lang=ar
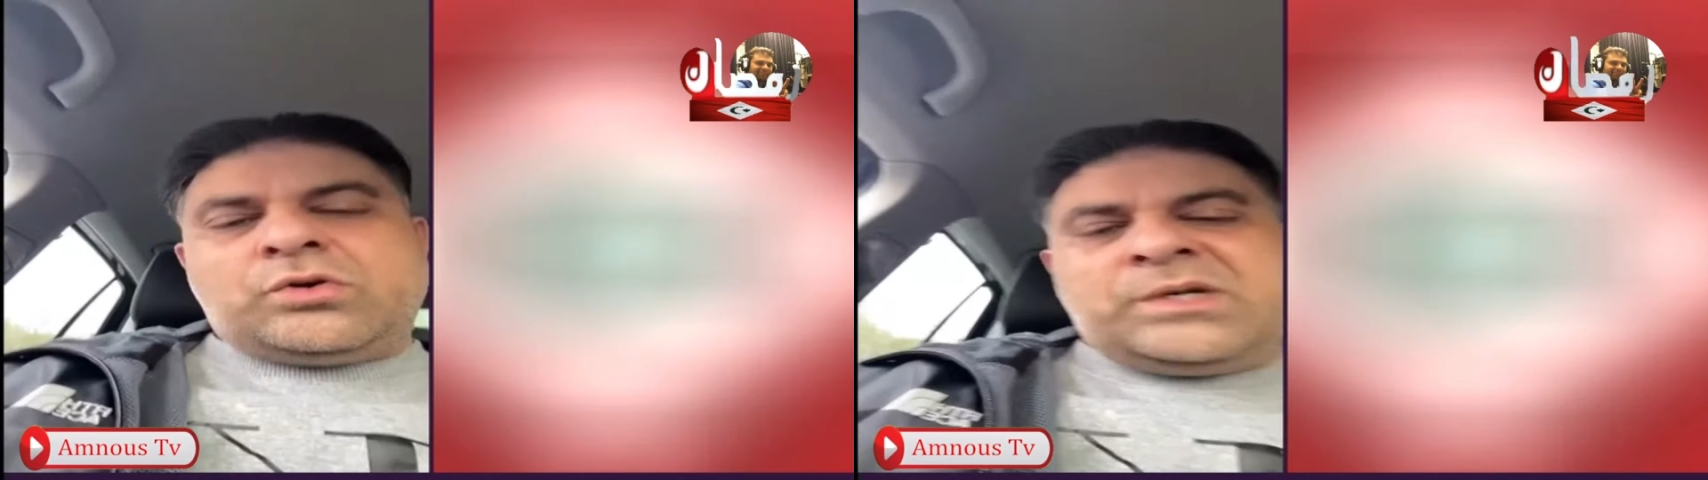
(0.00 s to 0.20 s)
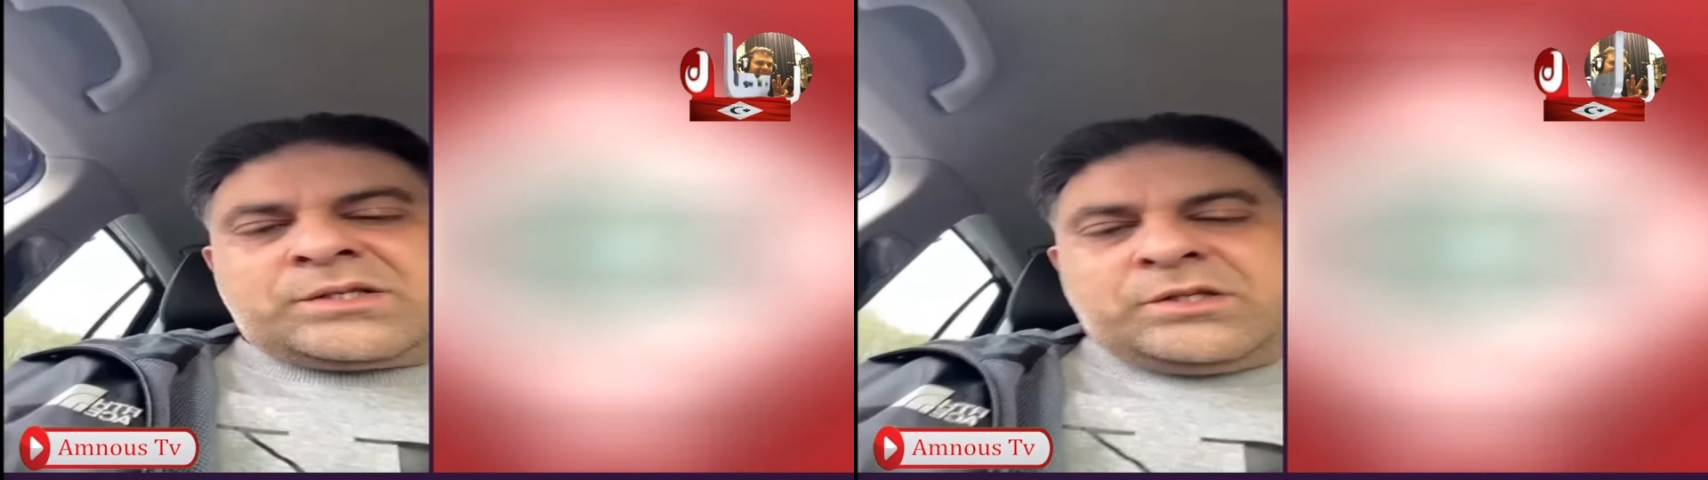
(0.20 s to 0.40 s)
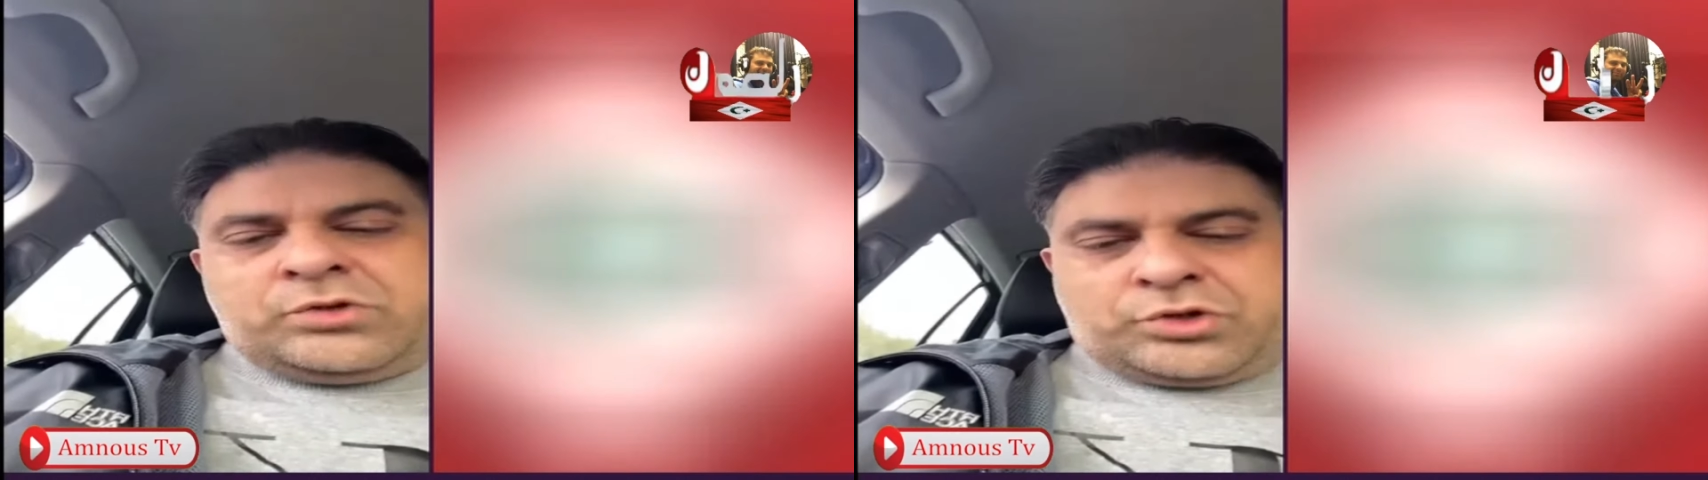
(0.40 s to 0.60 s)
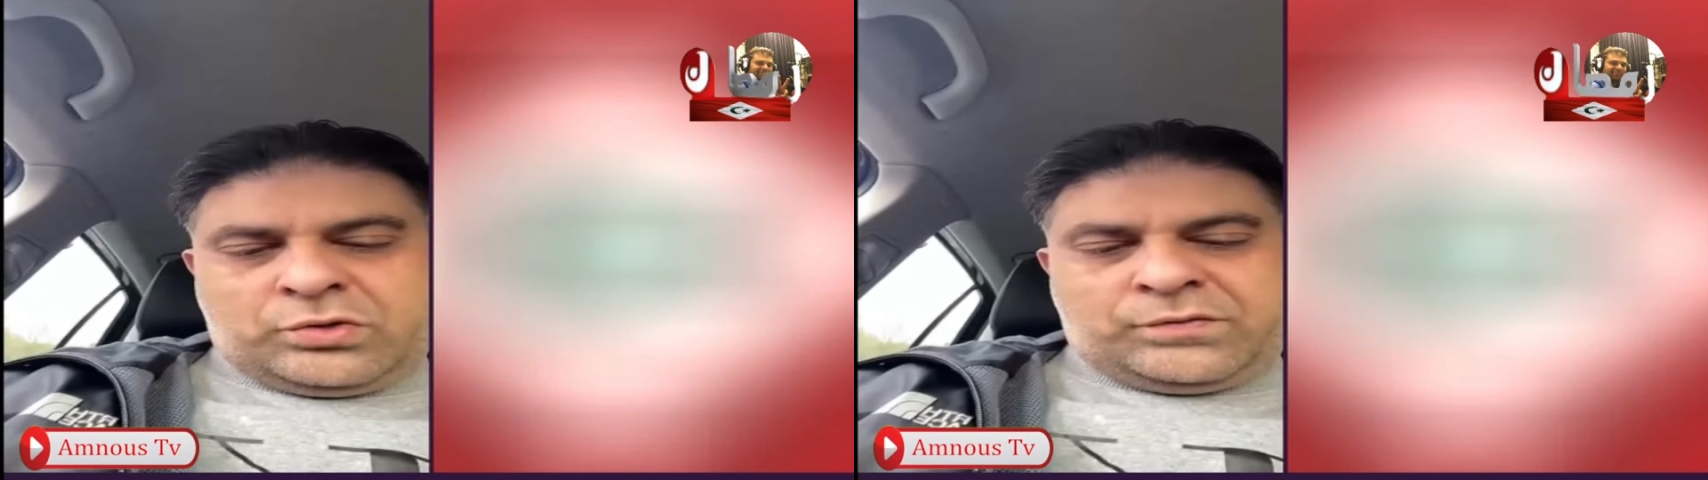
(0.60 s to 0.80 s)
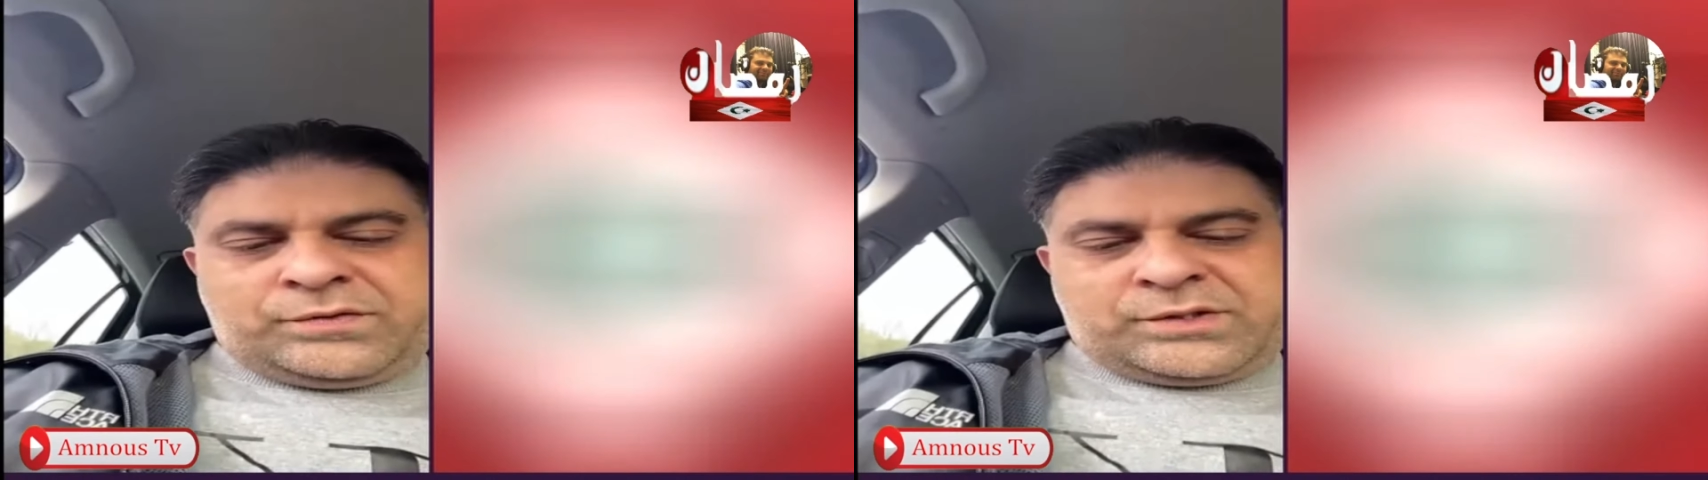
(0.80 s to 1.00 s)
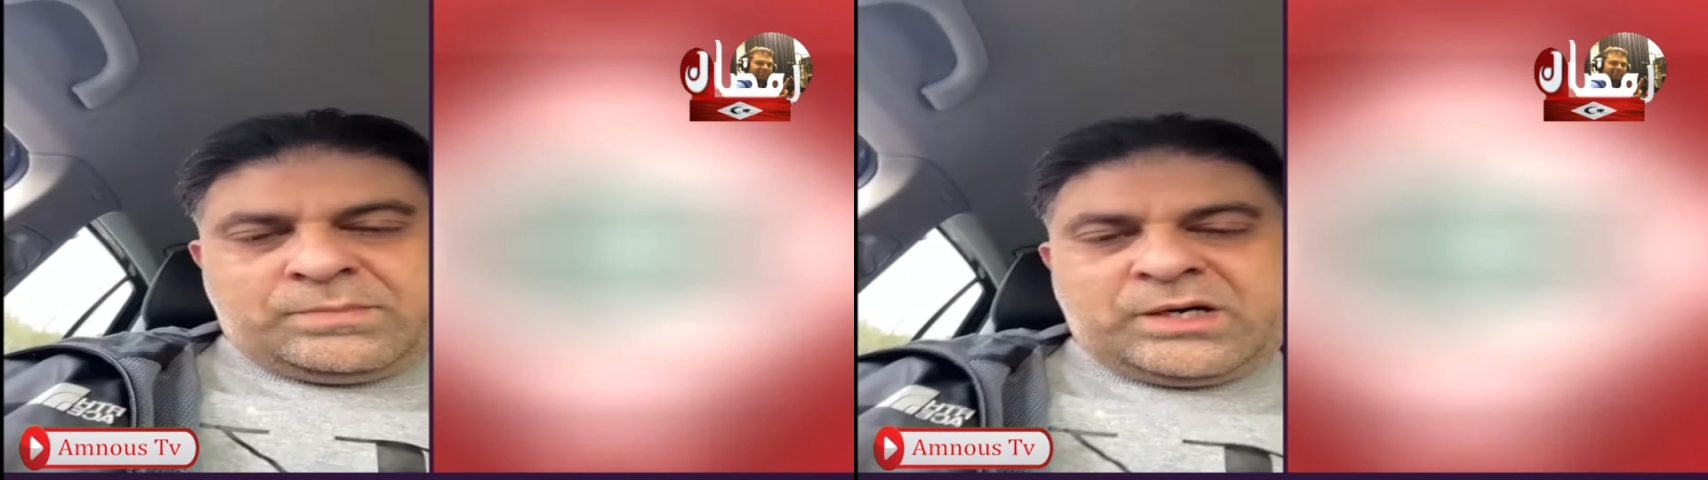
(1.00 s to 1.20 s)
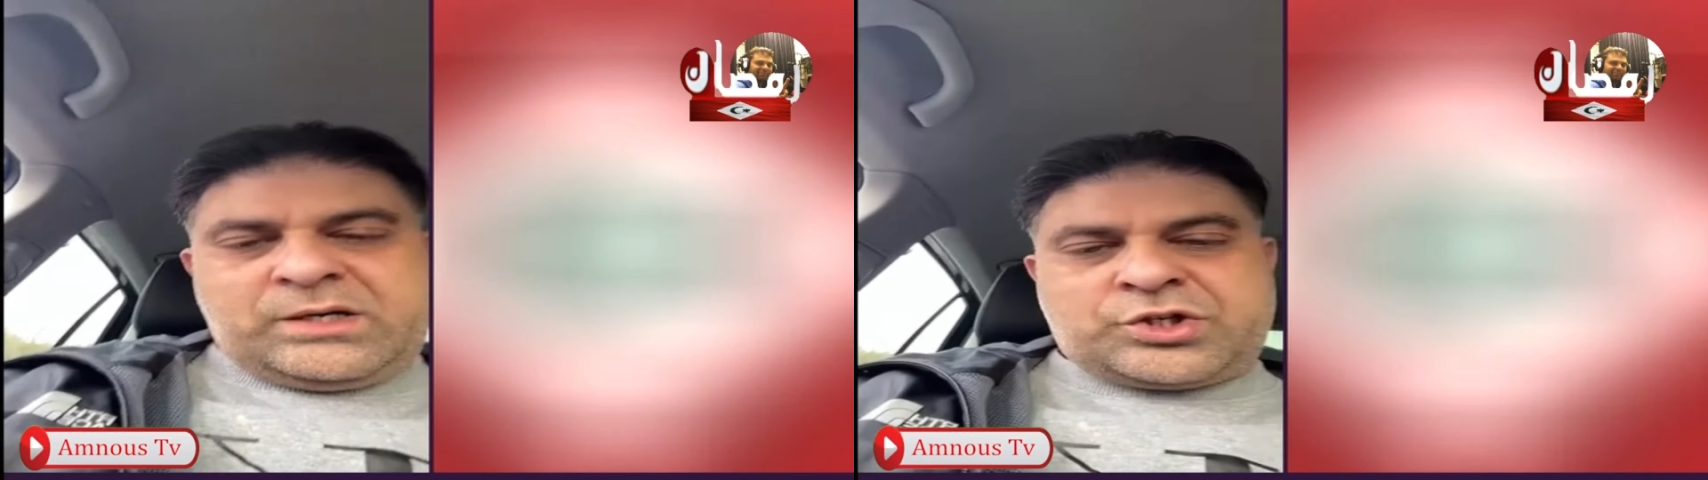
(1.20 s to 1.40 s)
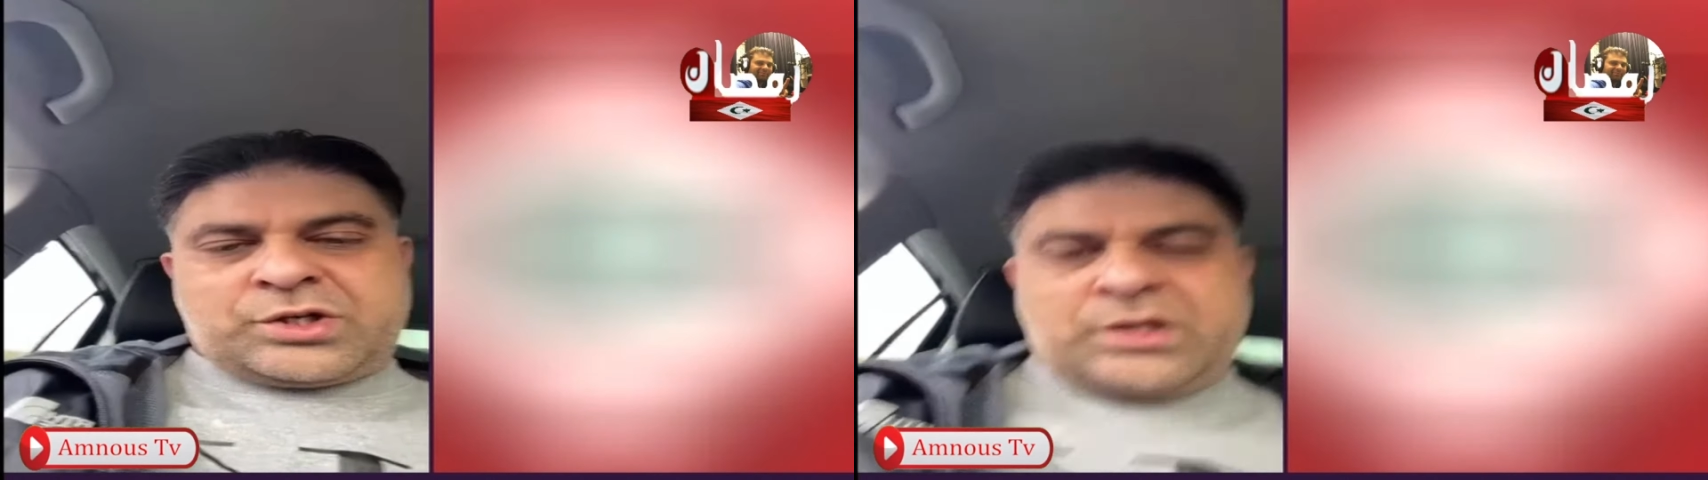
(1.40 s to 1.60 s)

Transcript: وماتينو شوف سامحه ياش